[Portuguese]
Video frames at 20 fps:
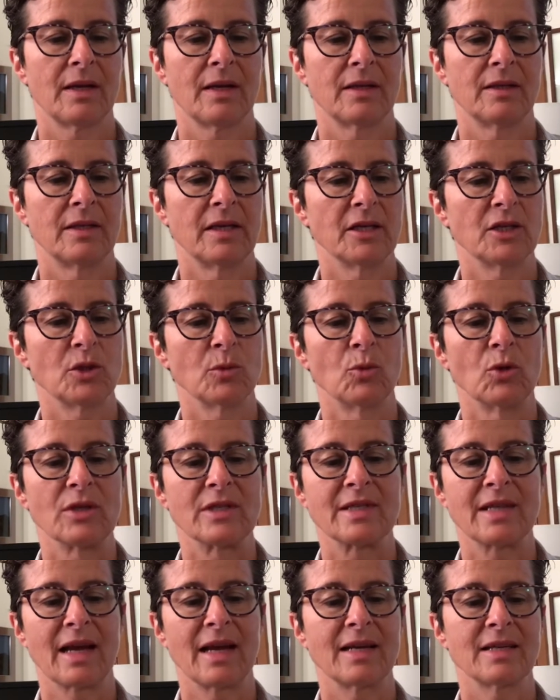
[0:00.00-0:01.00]
Desde
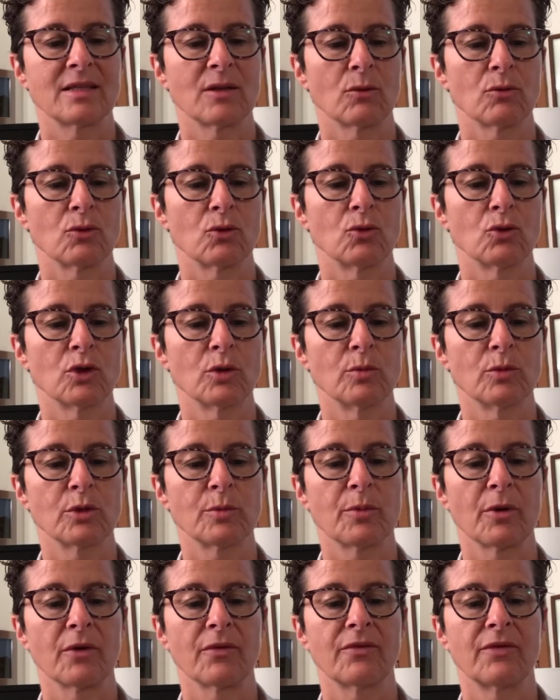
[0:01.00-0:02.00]
Moisés aos últimos
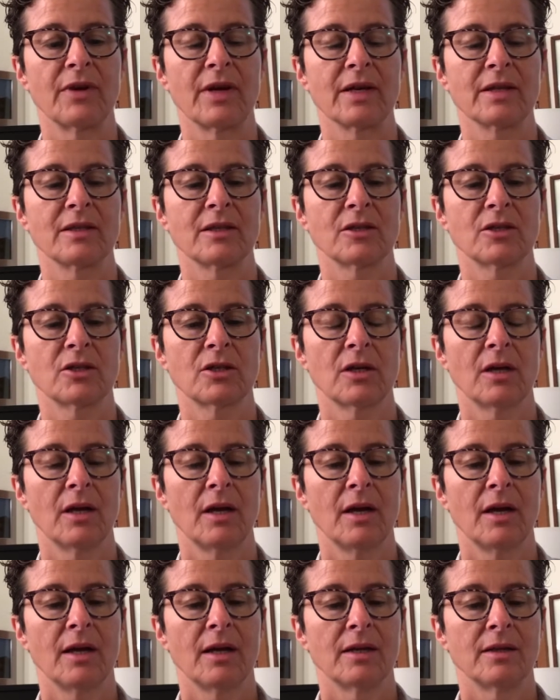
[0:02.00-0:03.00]
profetas,
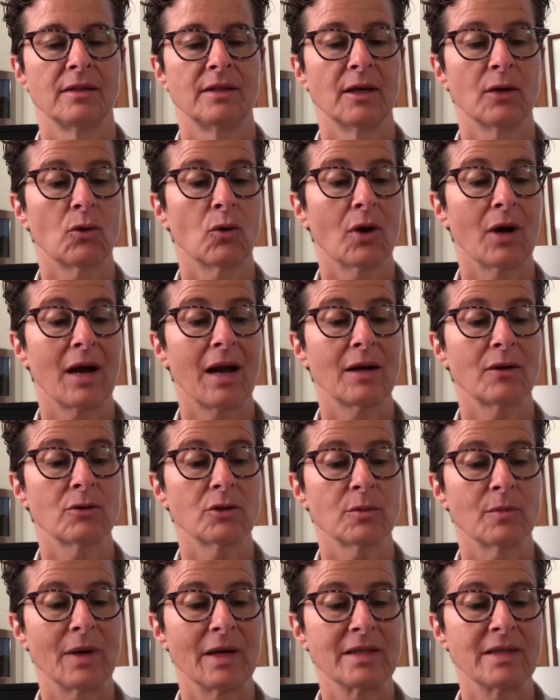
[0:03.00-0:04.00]
decorara os
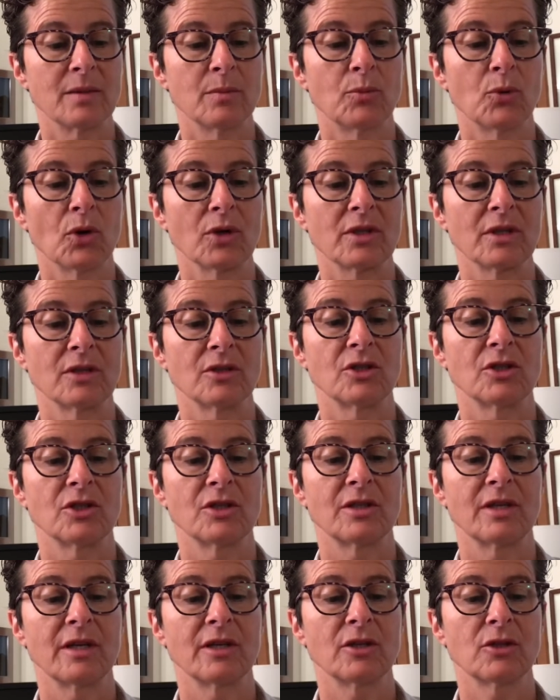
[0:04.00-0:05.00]
mais importantes
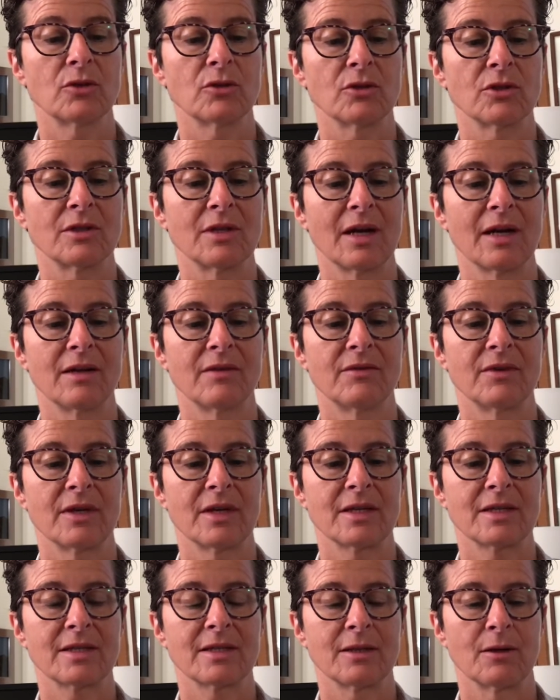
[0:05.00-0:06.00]
textos da
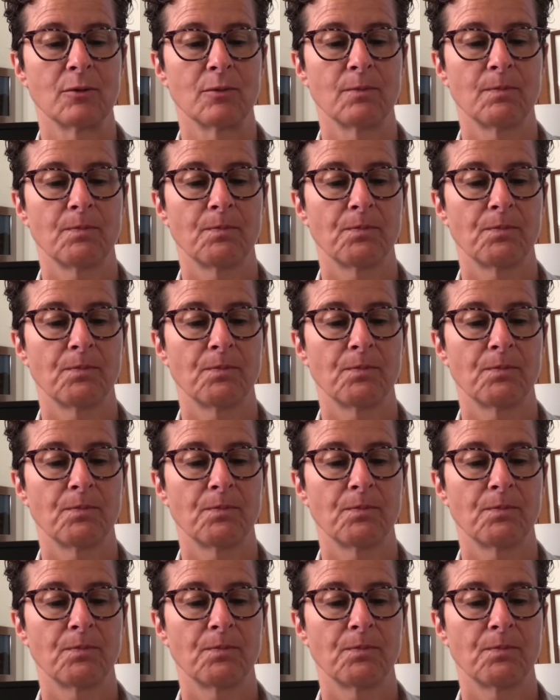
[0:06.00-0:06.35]
revelação.